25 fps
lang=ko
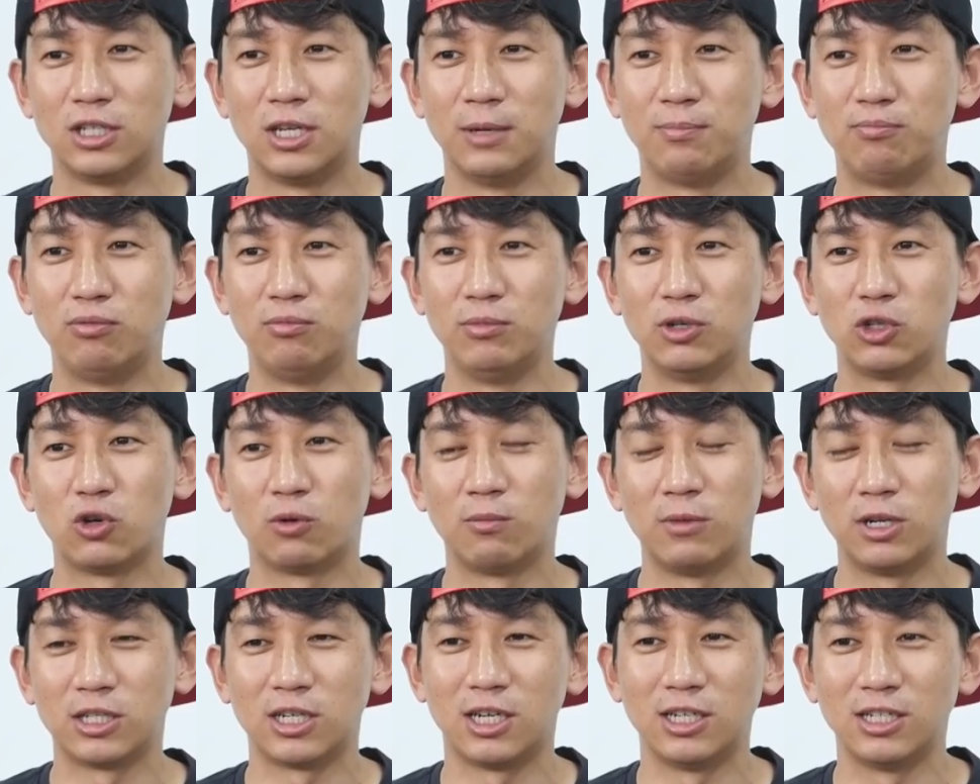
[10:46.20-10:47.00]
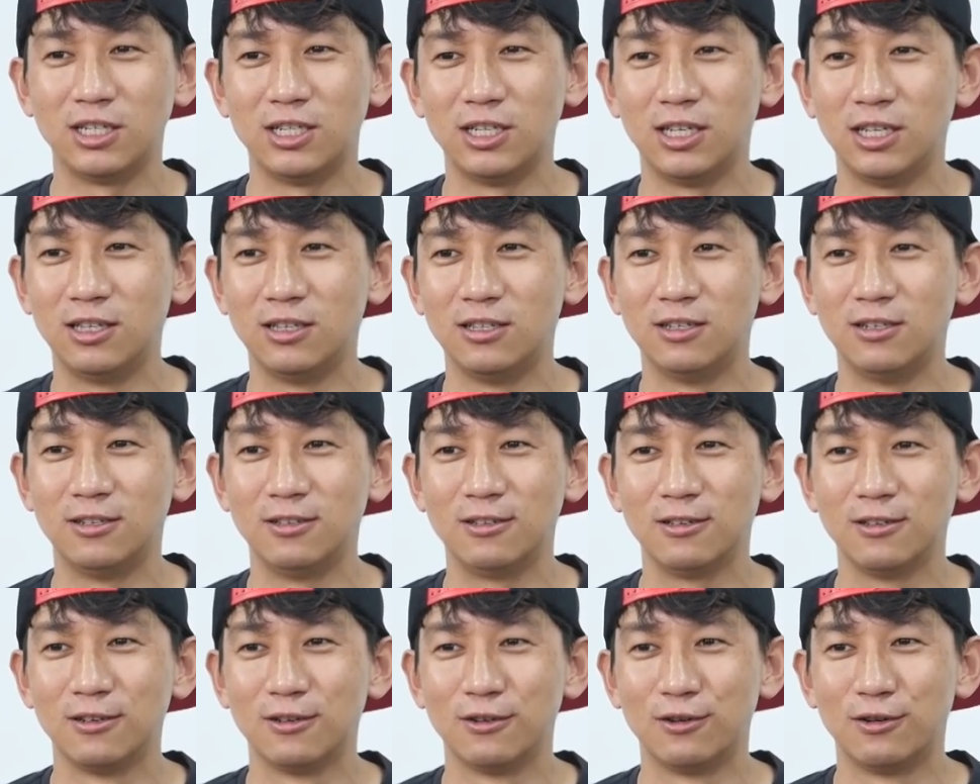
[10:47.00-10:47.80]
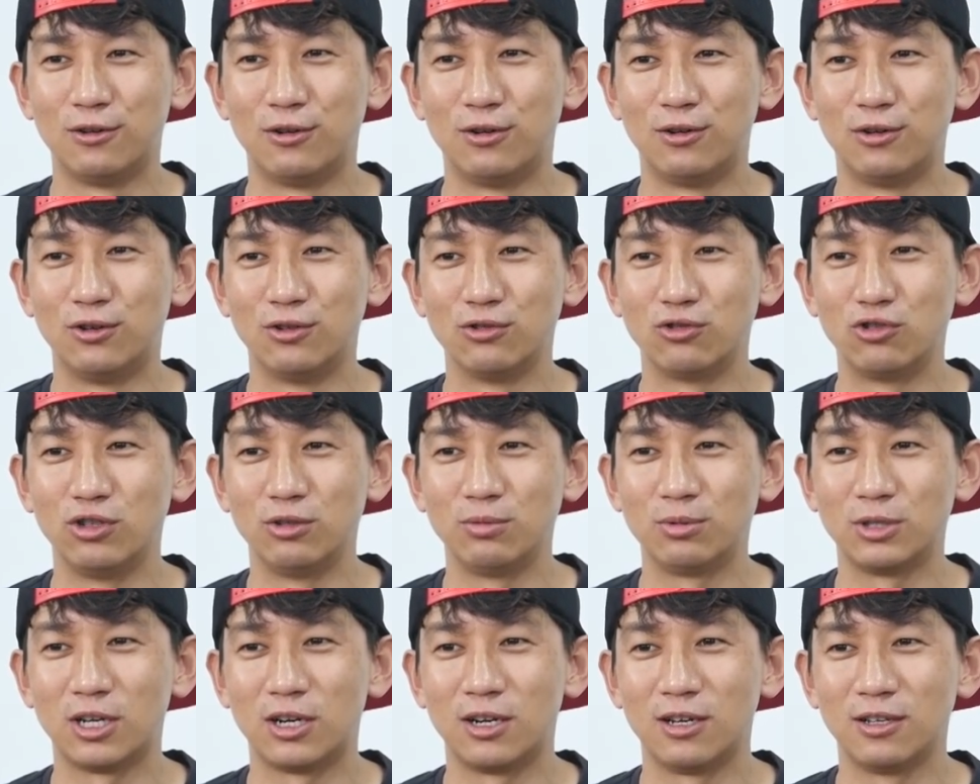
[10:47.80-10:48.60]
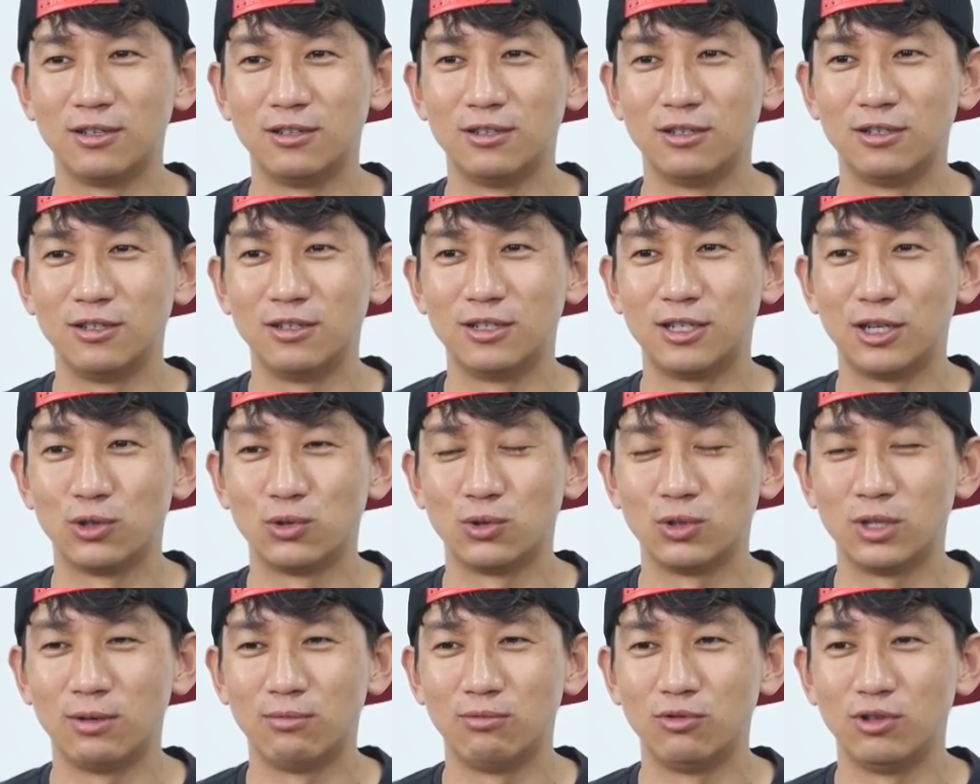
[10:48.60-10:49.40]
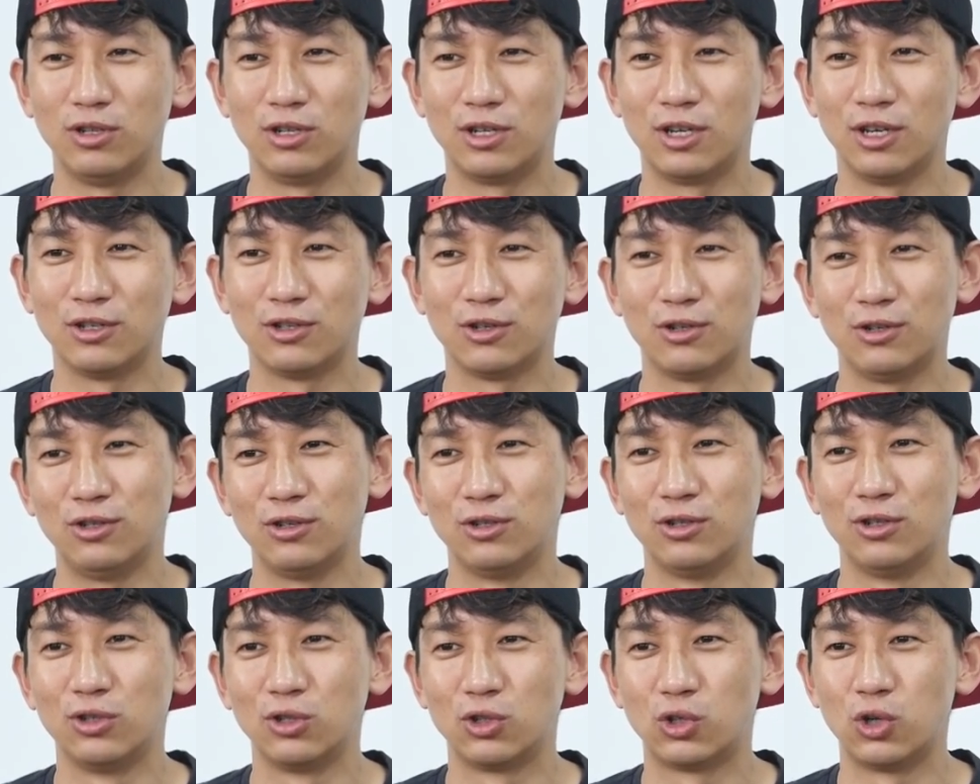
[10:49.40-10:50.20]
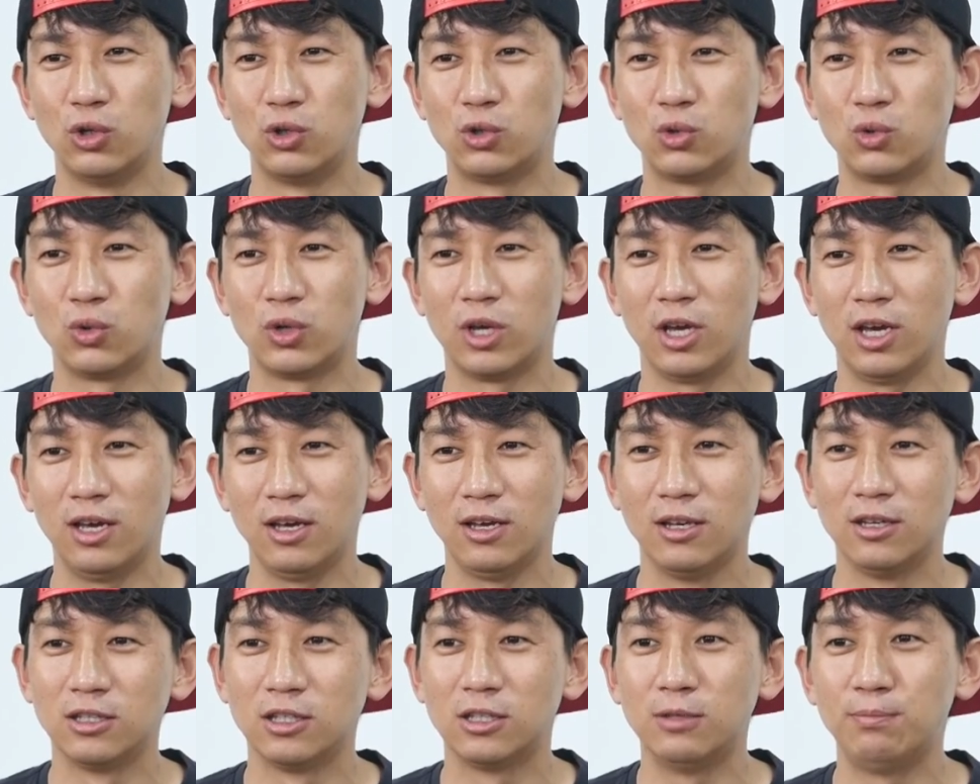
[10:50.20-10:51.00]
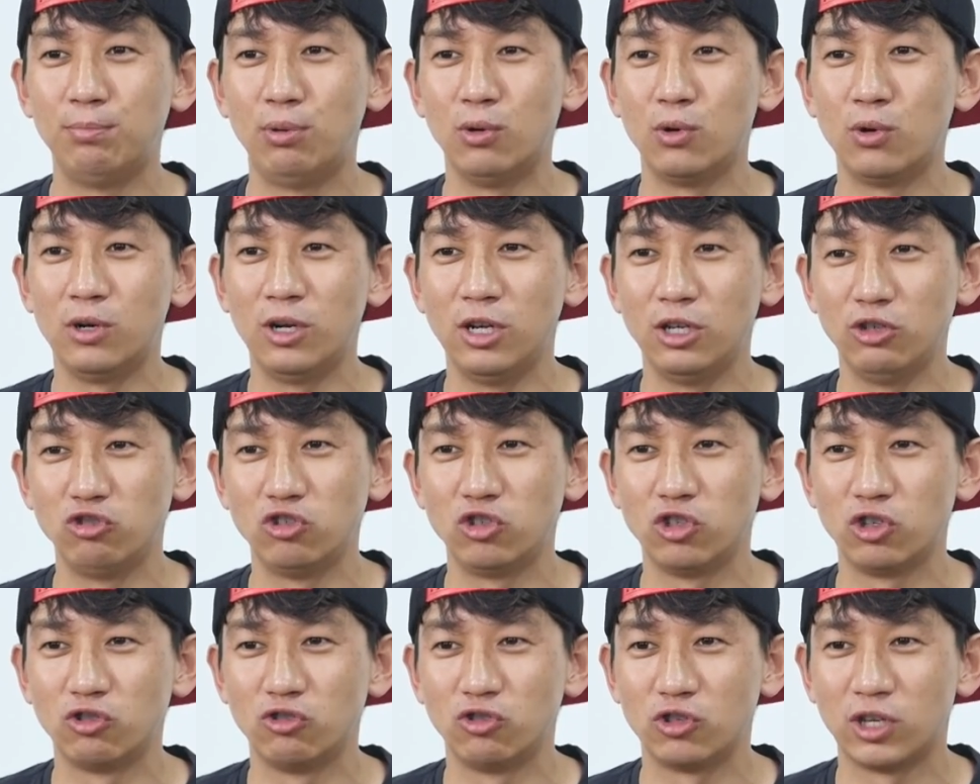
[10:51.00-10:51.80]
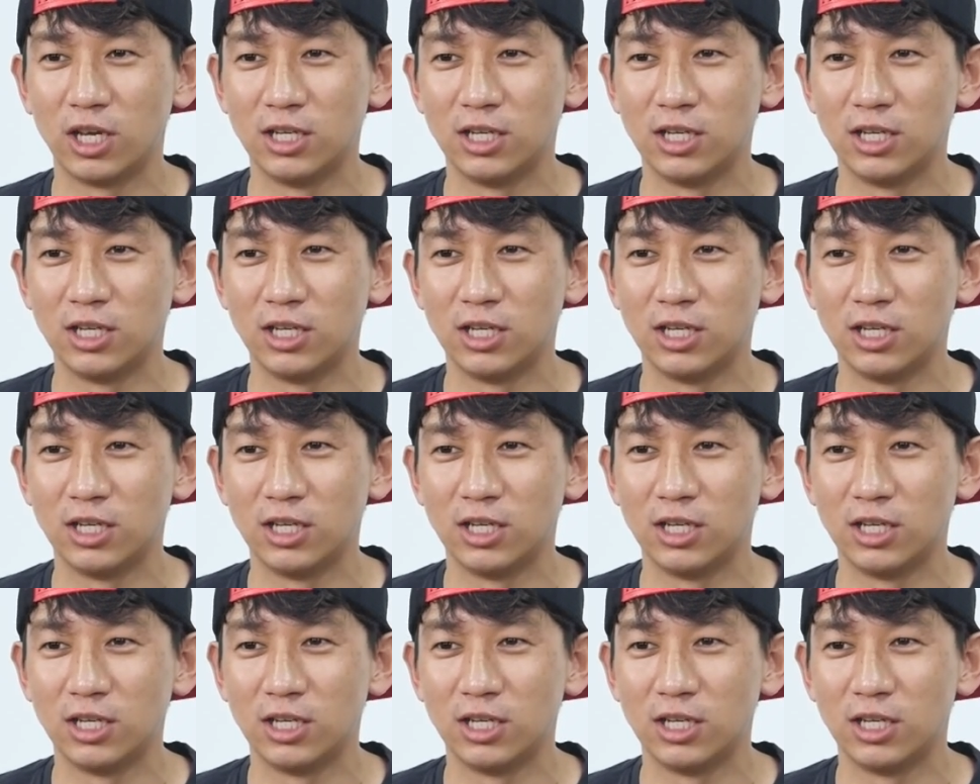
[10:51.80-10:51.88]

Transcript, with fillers: 제품에 정말 자신 있는 어, 수입사라든지 제조사분들께서는 저희 쪽에 스폰을 해주셔도